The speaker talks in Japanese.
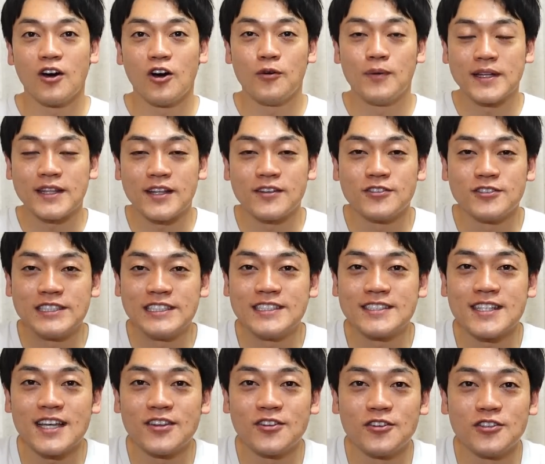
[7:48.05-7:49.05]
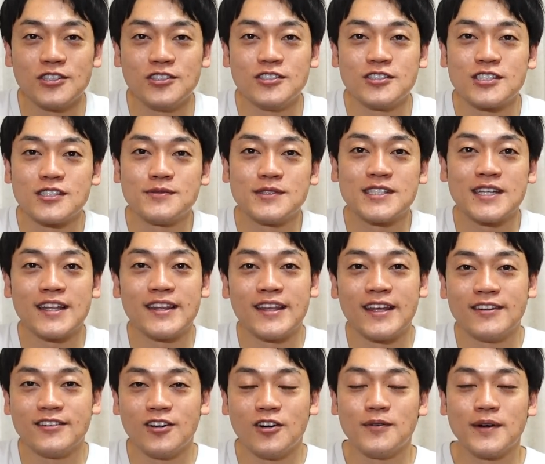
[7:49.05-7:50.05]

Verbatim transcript: おばたのお兄さんの YouTube チャンネル、